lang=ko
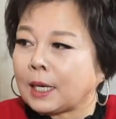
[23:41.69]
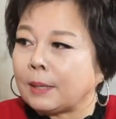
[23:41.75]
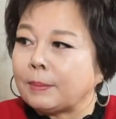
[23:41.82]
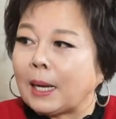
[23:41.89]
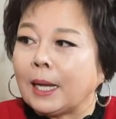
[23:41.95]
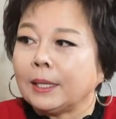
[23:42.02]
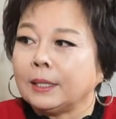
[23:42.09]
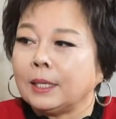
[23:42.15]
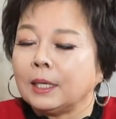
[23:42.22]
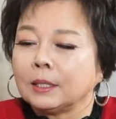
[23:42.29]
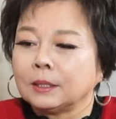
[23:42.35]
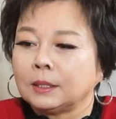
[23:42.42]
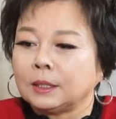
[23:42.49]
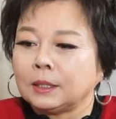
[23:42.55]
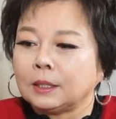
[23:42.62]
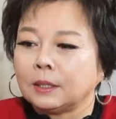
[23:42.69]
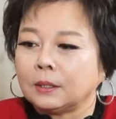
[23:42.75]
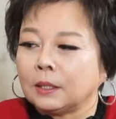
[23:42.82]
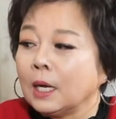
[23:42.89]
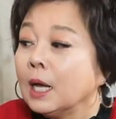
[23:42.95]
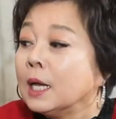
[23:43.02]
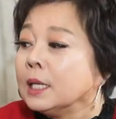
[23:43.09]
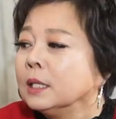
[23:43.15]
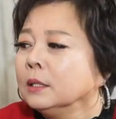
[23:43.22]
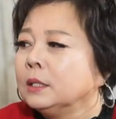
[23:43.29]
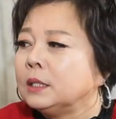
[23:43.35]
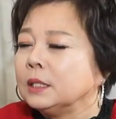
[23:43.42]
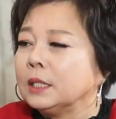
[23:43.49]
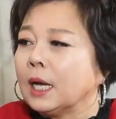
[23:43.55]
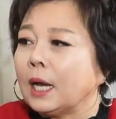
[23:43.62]
하면 안 되는 것이요. 너
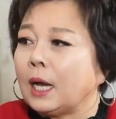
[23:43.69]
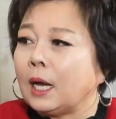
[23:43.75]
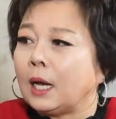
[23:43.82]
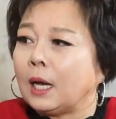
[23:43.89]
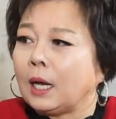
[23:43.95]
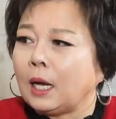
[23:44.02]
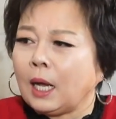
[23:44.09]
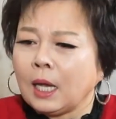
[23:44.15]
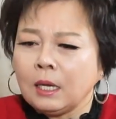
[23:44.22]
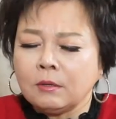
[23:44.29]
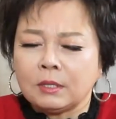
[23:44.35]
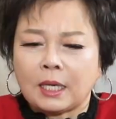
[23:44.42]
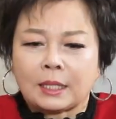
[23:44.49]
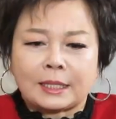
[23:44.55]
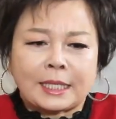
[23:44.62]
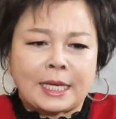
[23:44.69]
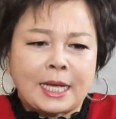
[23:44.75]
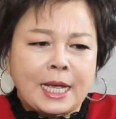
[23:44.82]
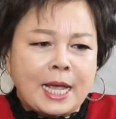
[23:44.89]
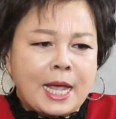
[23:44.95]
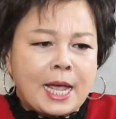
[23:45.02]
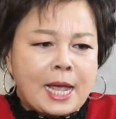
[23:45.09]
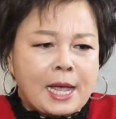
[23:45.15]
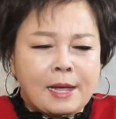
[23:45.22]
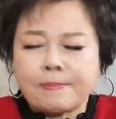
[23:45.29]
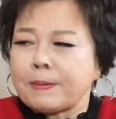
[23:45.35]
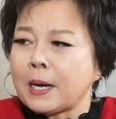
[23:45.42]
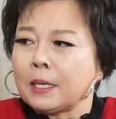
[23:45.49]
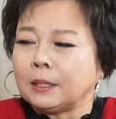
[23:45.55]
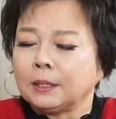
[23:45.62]
어찌냐. 아유, 야,
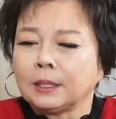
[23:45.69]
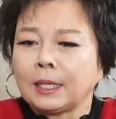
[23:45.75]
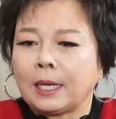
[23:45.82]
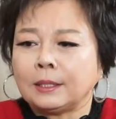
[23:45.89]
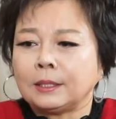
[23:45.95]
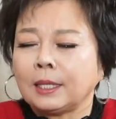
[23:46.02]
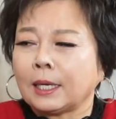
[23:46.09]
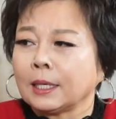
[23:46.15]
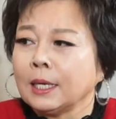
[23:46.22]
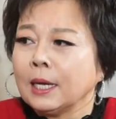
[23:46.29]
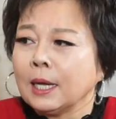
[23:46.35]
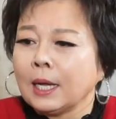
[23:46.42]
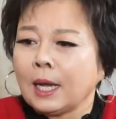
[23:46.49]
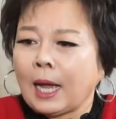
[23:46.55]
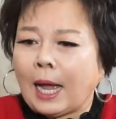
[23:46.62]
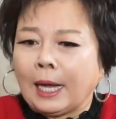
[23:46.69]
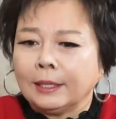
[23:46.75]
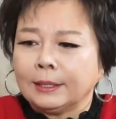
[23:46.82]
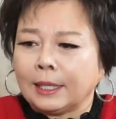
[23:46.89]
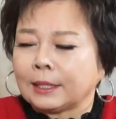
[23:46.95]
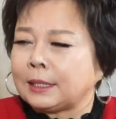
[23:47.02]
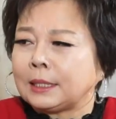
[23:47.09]
참말로 너는 아주 그냥